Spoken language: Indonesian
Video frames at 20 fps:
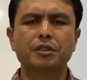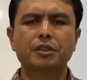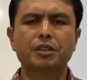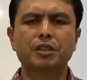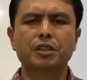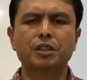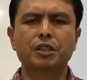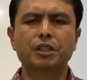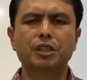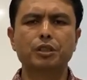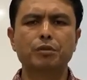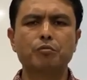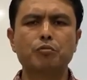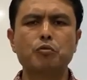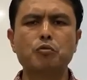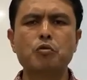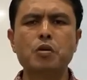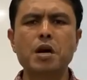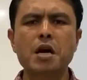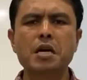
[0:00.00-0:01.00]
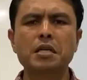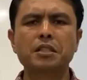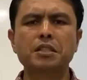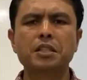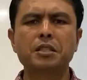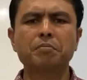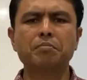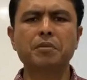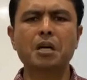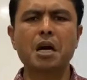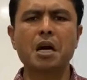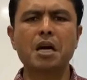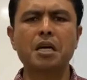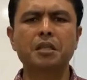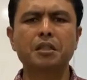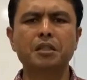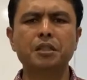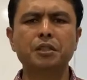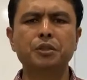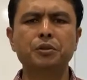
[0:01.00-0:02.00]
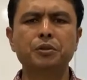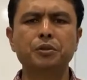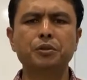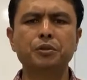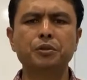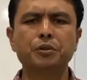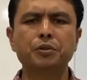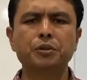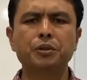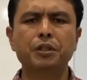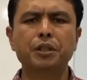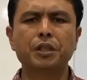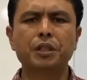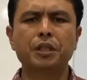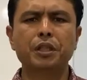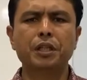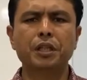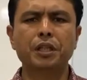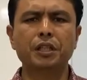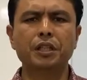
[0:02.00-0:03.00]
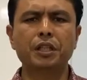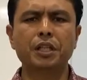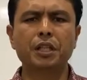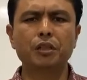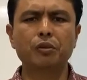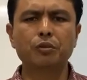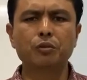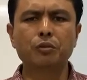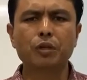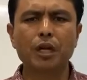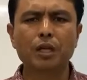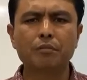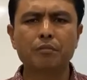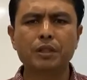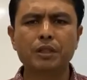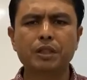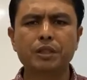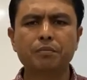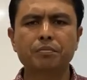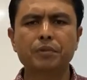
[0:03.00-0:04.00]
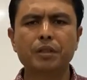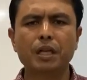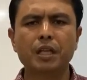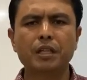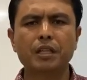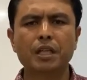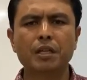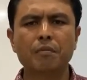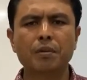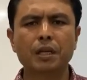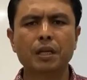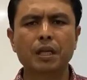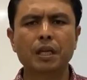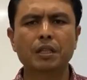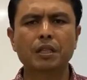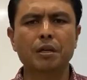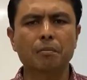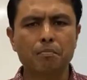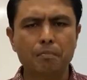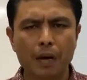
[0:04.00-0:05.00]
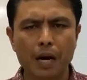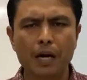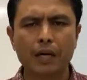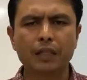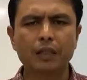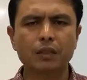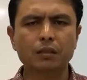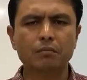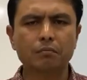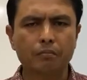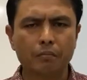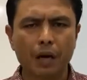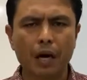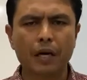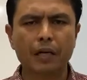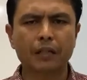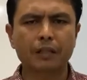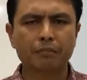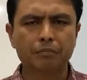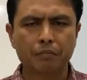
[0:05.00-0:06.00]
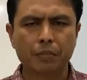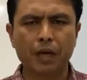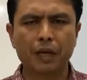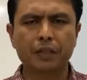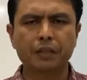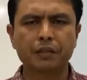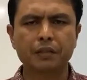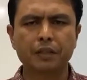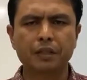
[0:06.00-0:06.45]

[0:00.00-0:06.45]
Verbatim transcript: Semua ciptaan itu, ketika Tuhan mencipta, Dia berkata, "Baik, baik, baik."